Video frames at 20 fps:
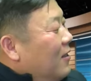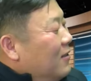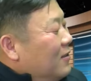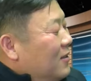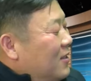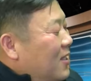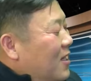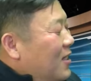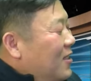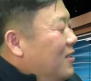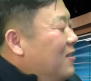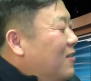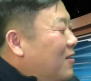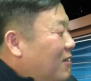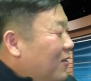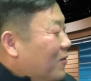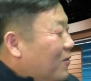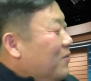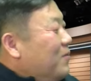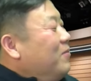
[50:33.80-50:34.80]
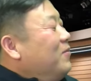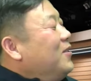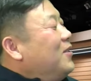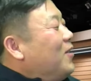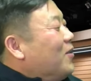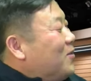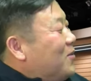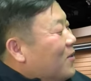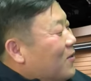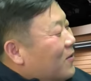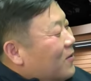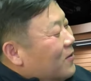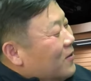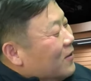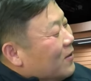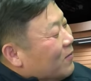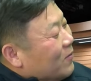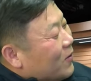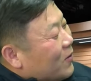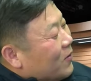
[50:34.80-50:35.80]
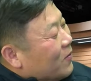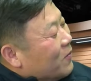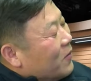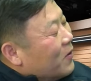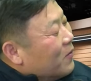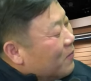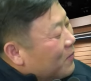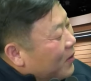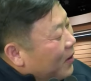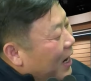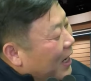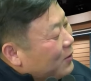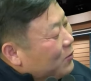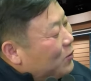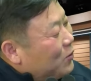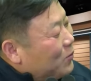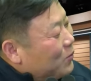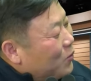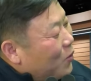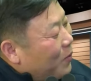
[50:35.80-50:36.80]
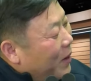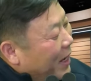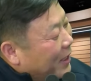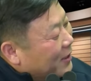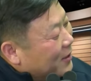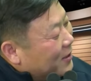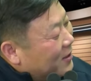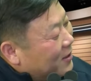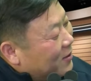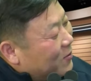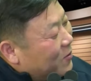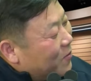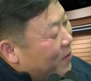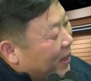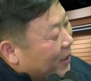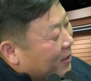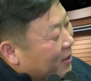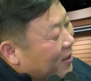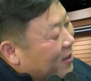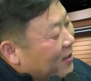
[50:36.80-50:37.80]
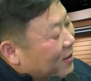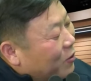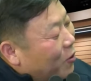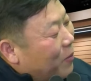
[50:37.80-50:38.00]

지난 2년간 너무 힘드셨죠, 의원님도. 뭐 한숨도 많이 쉬고 막 열도